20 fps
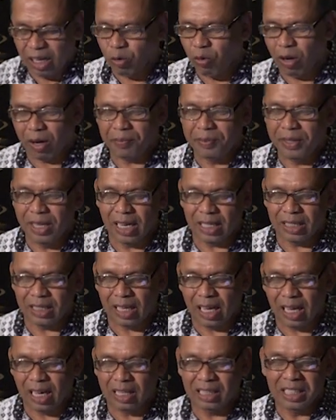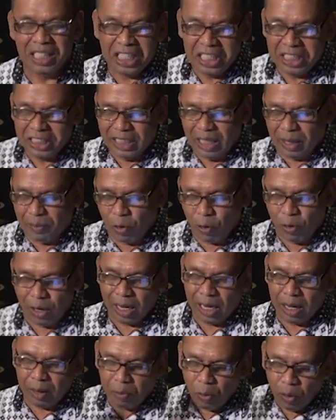yang luar biasa, setiap
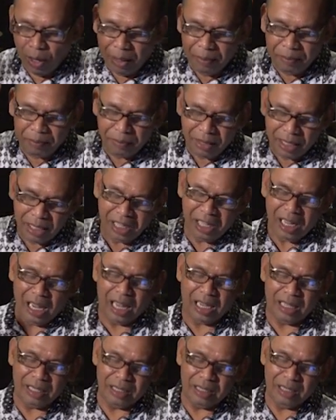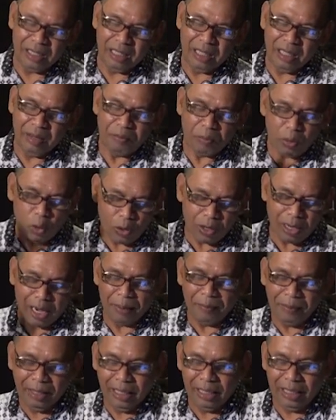orang yang boleh melihat
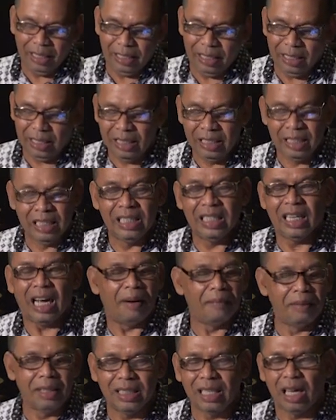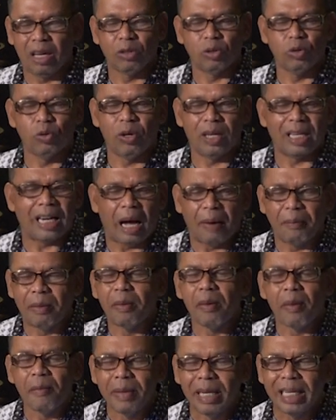program ini. Kami tahu Tuhan kami
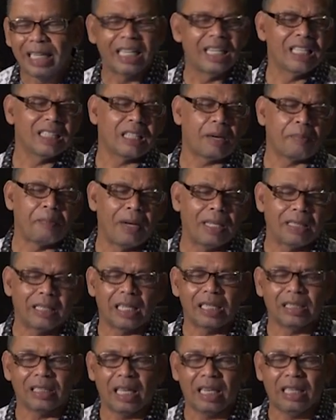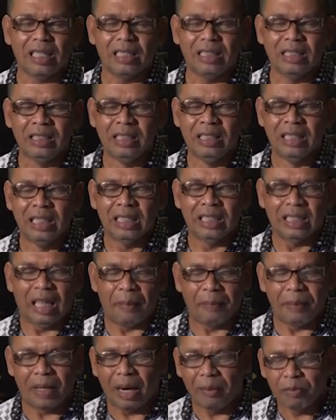memiliki keterbatasan,
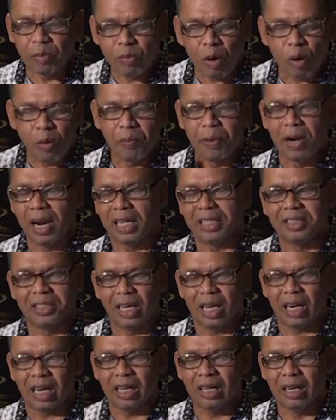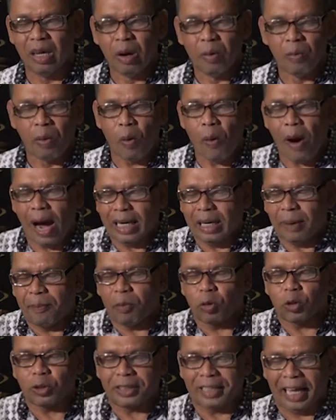tapi kami mau belajar bahwa ada
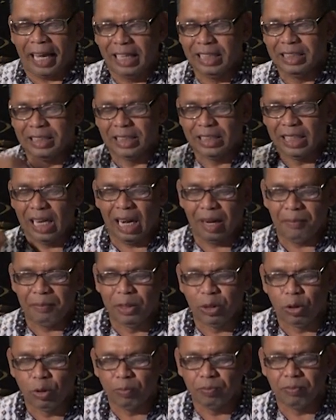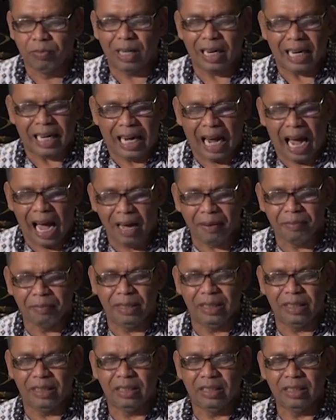potensi dalam hidup
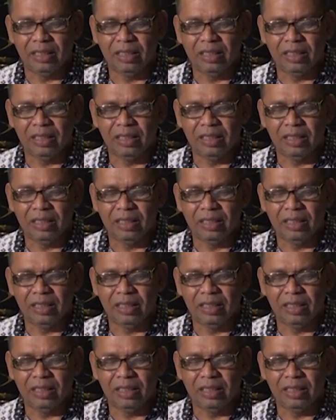kami